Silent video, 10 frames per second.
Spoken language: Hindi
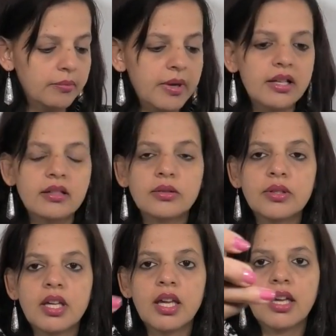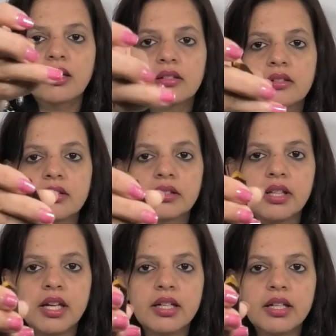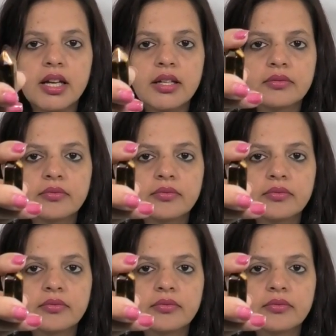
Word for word: पायल टू ये है टाइगर आई